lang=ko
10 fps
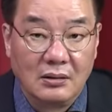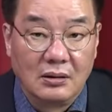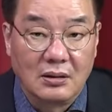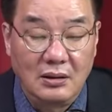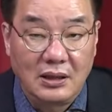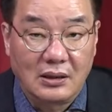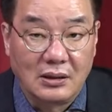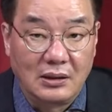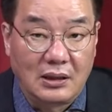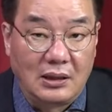끌다가
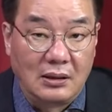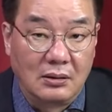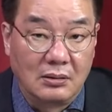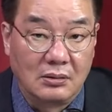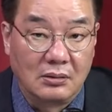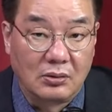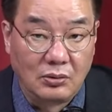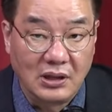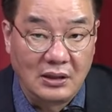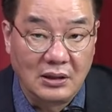끌다가
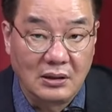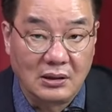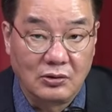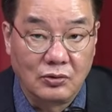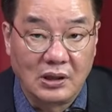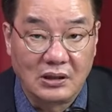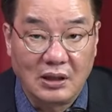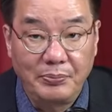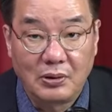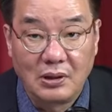도저히 안 되니까 중간에
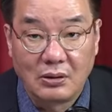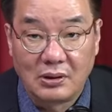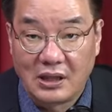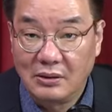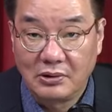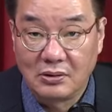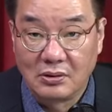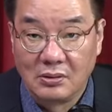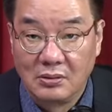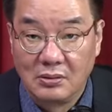사표를 내고 나가버렸죠.
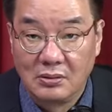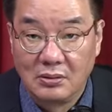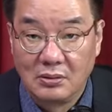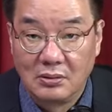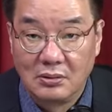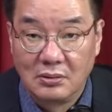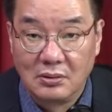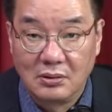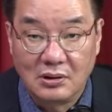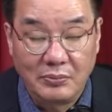
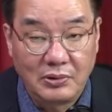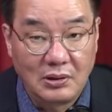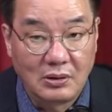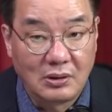사표를 내고